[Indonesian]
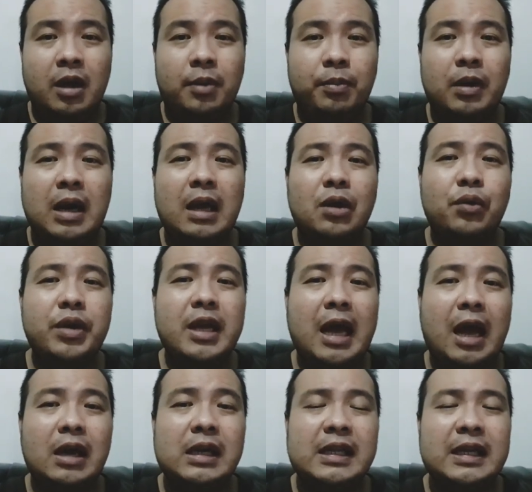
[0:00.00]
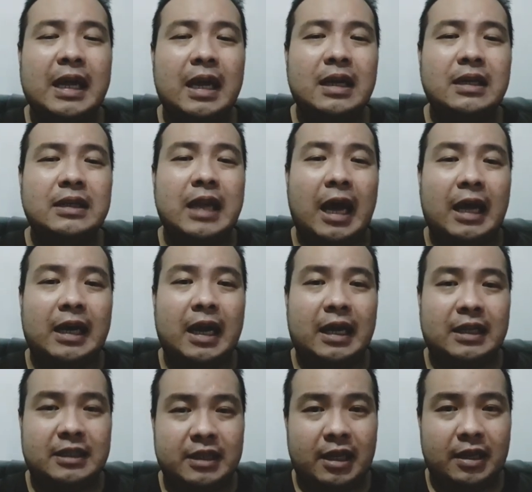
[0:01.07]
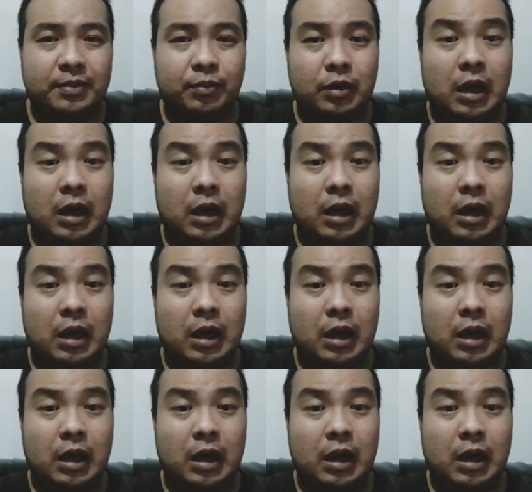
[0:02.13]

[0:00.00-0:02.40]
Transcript: melalui aliran darah ya,